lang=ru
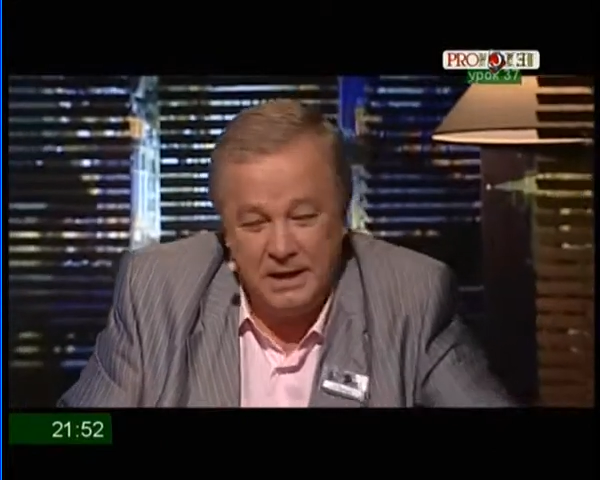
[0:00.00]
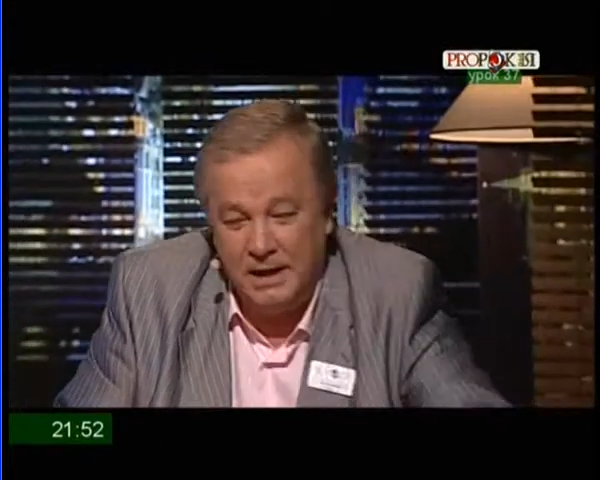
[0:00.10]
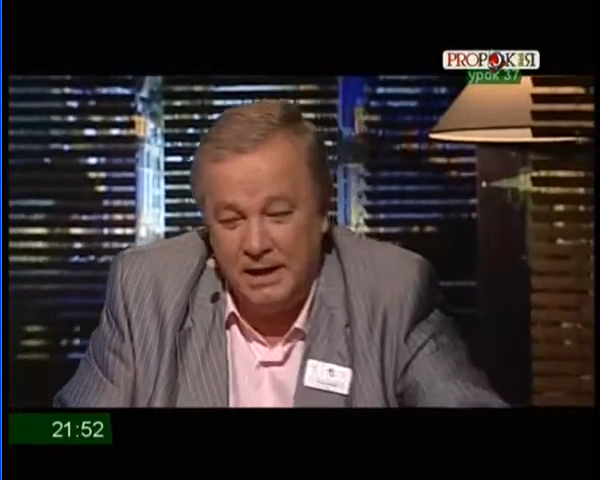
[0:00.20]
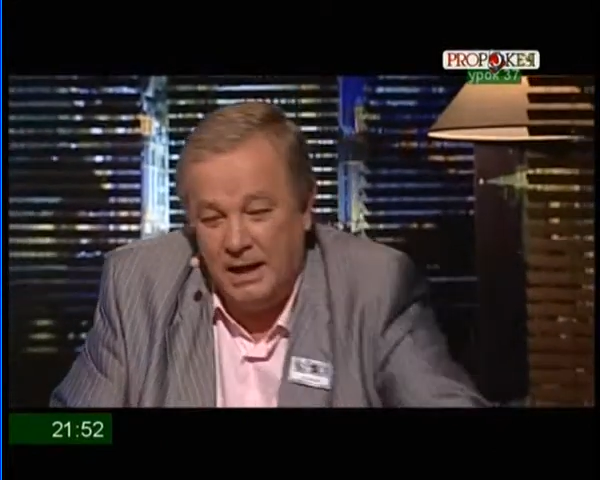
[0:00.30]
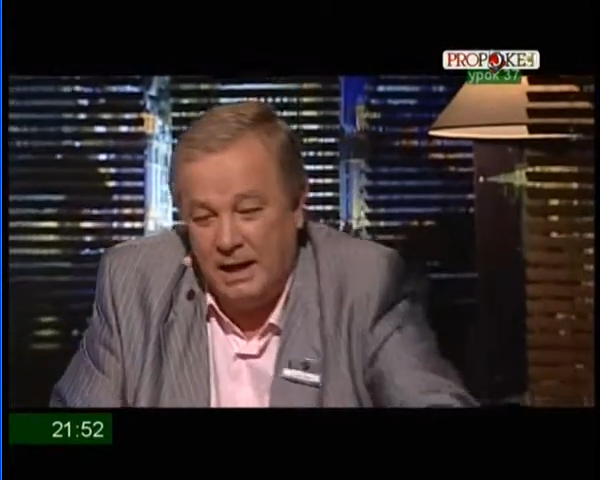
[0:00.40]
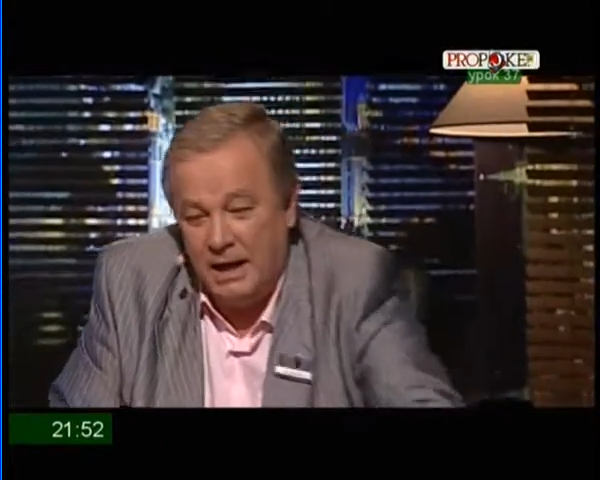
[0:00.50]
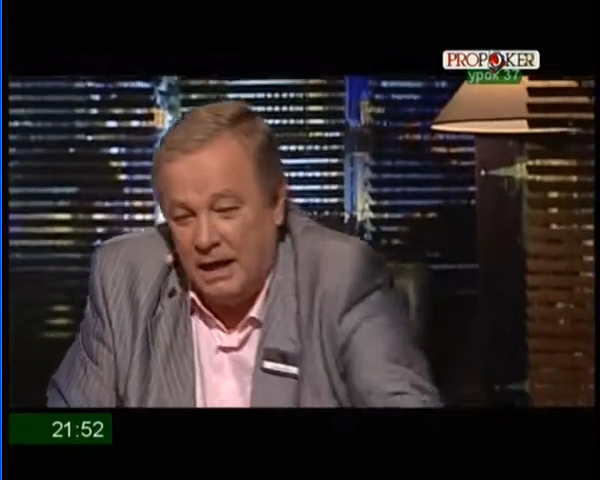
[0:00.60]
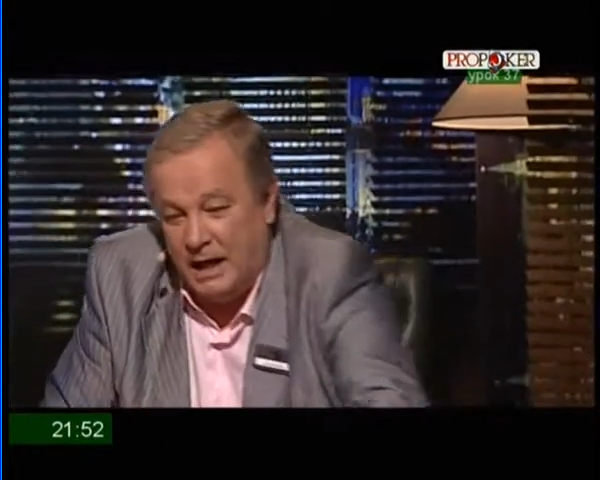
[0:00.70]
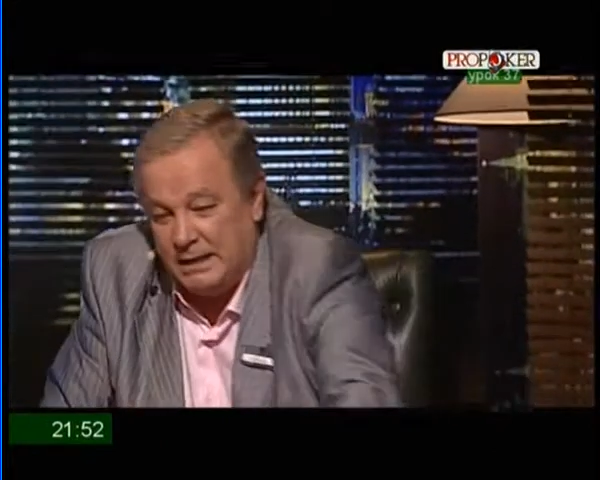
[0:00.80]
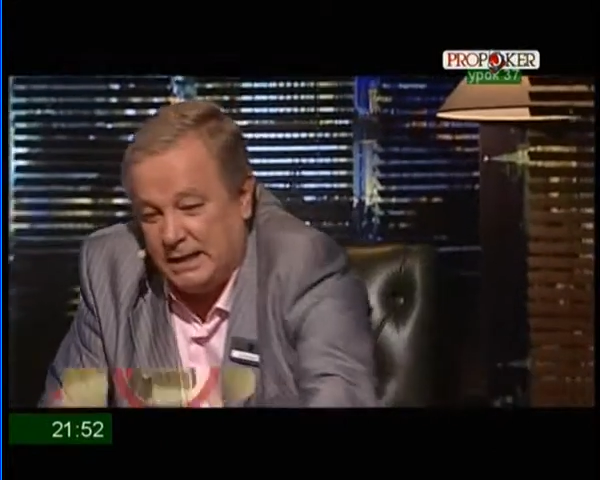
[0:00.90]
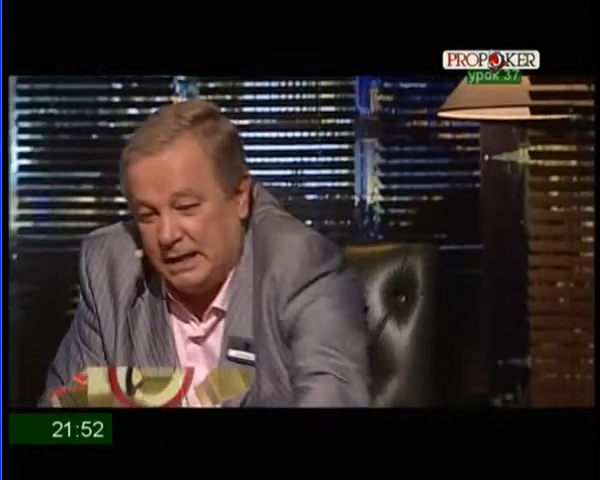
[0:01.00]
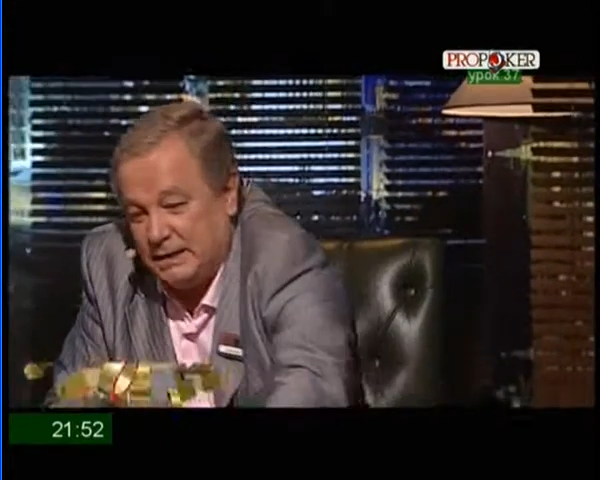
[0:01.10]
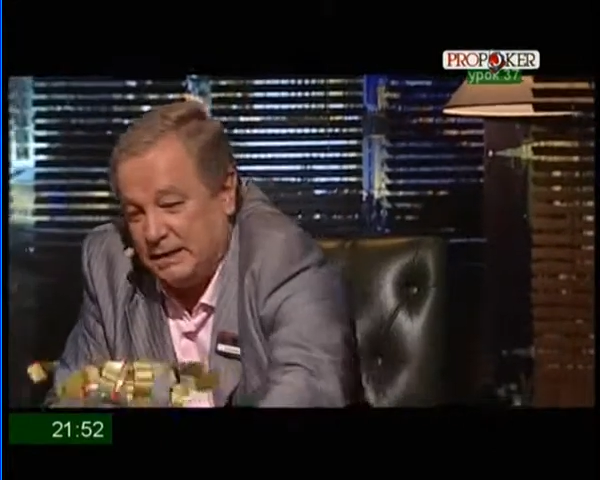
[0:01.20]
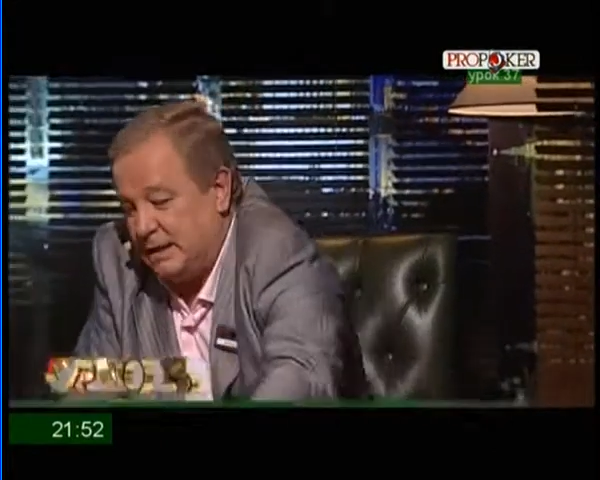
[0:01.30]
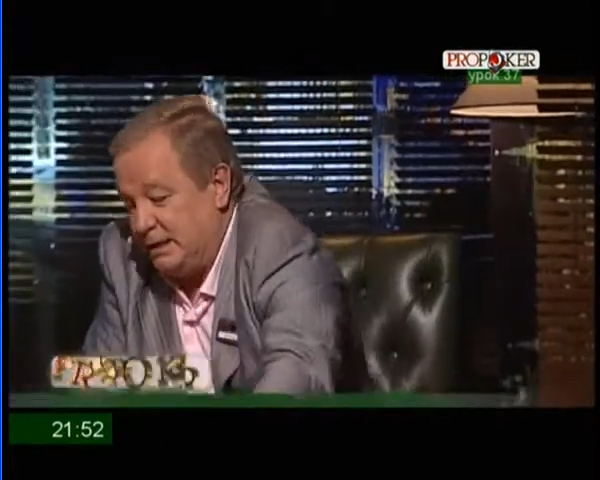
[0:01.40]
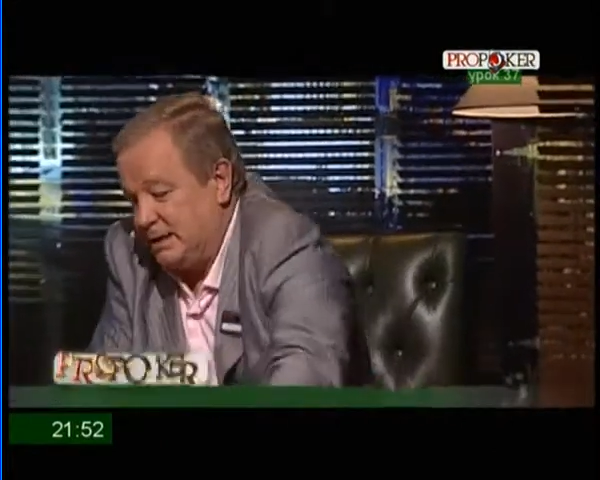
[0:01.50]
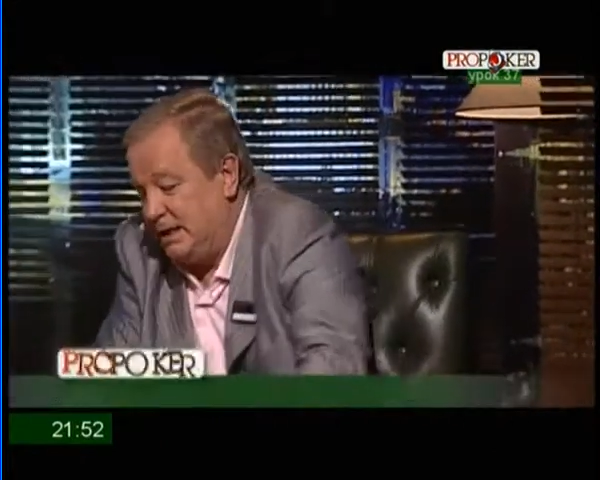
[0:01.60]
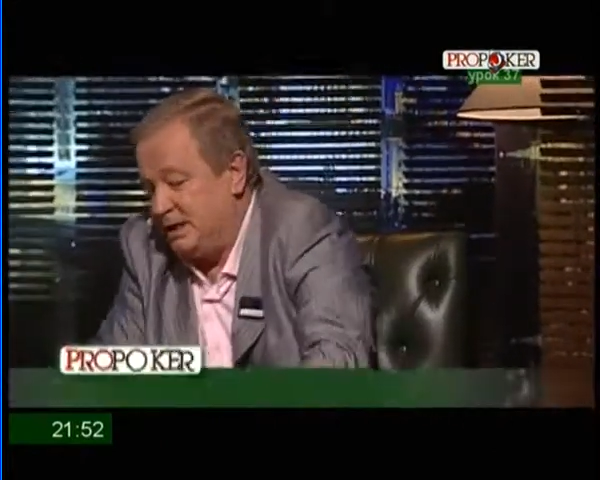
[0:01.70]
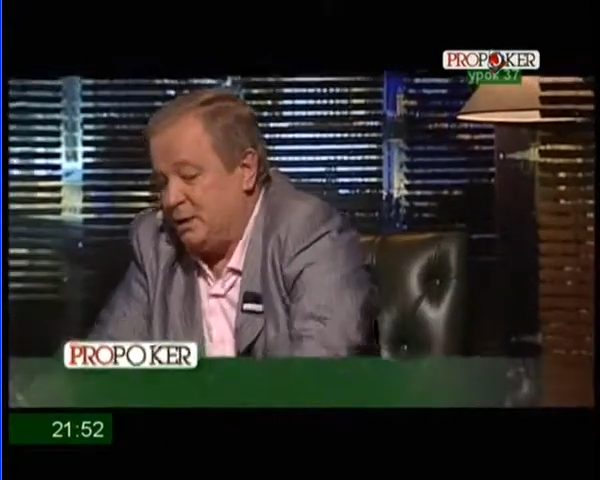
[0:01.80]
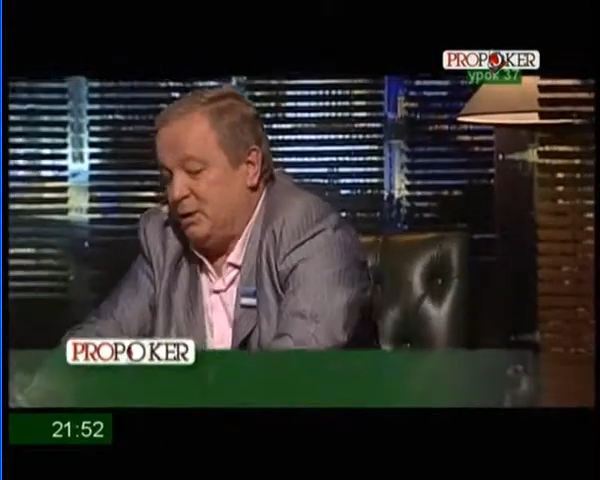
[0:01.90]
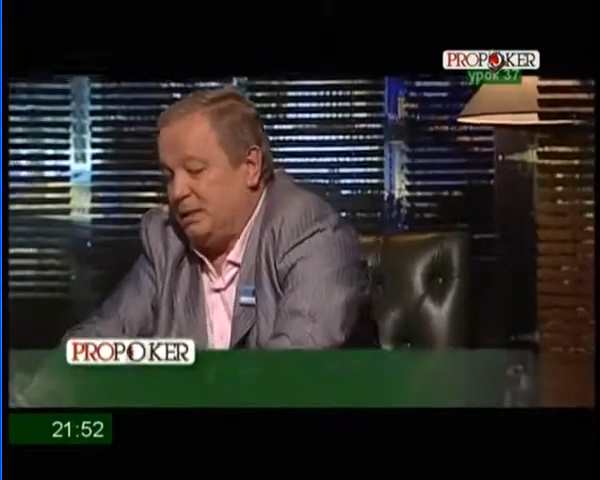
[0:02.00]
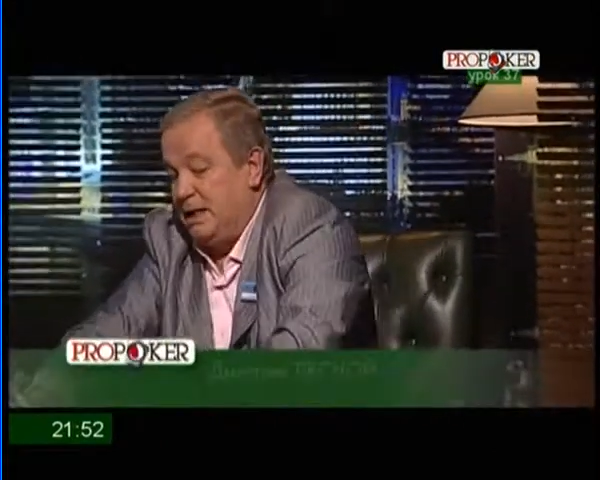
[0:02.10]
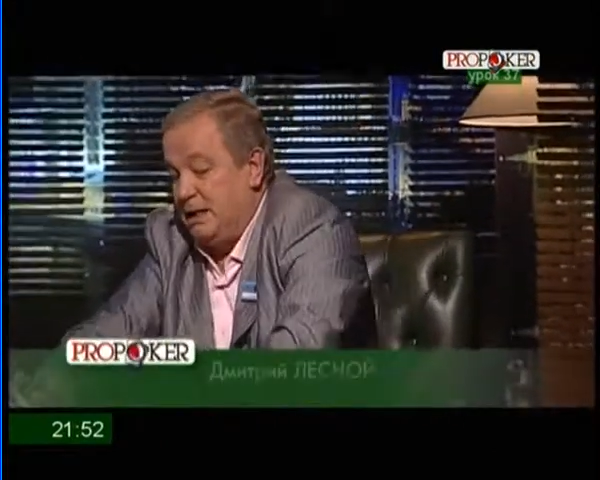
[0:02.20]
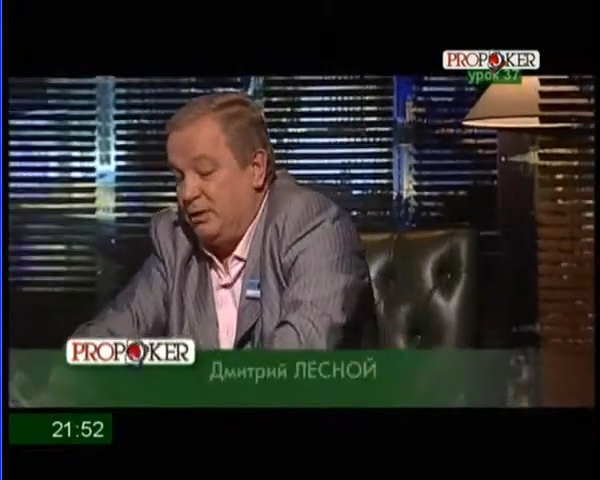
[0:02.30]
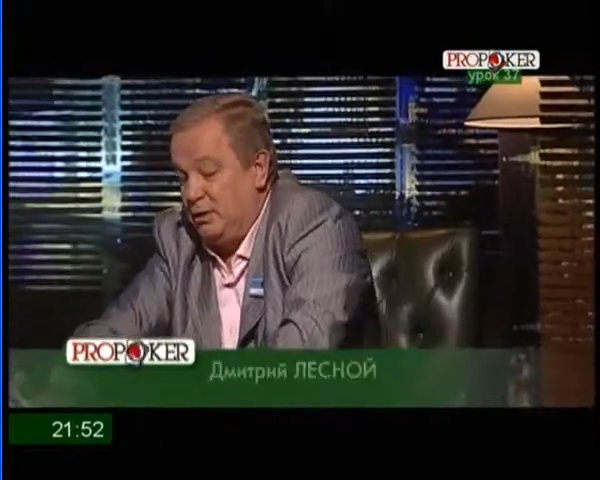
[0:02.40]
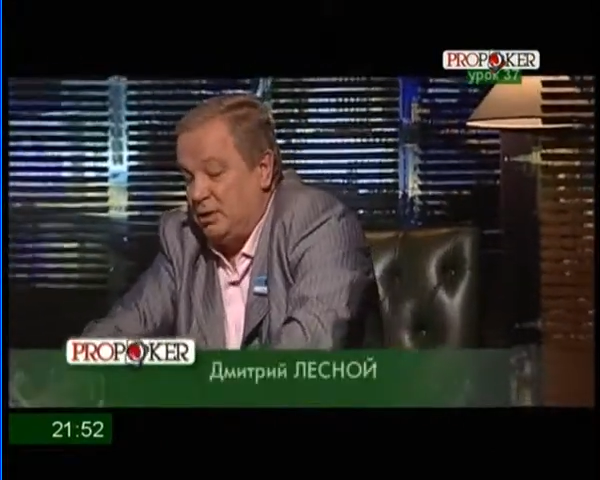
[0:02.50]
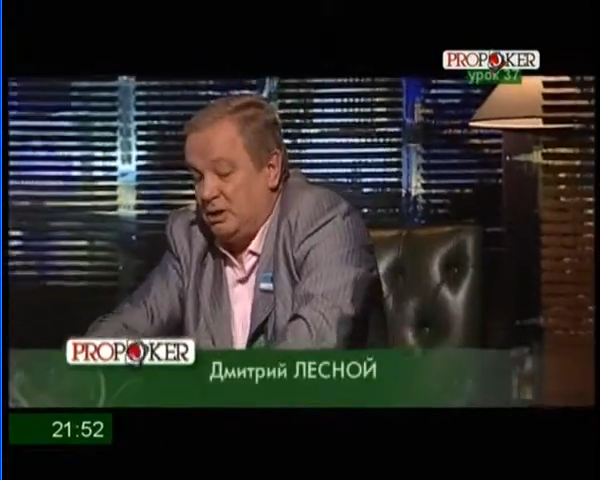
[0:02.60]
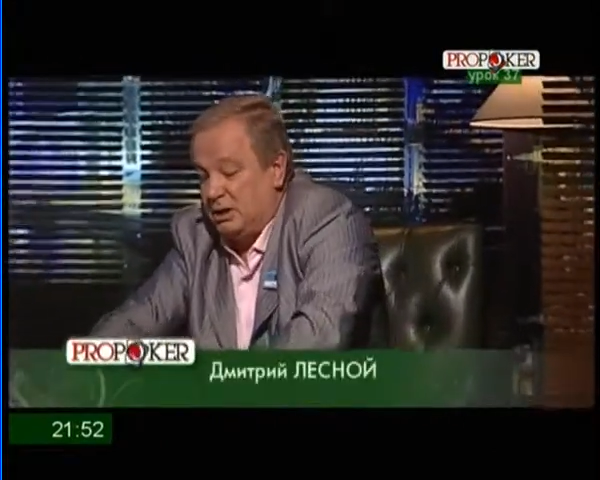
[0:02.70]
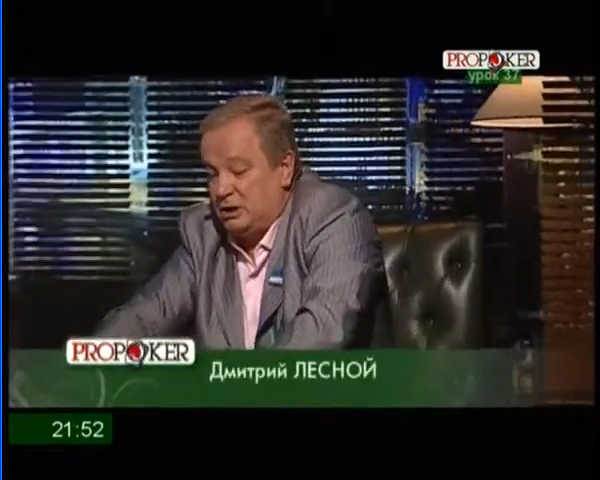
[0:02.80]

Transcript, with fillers: Осталось сказать, что следующее наше занятие...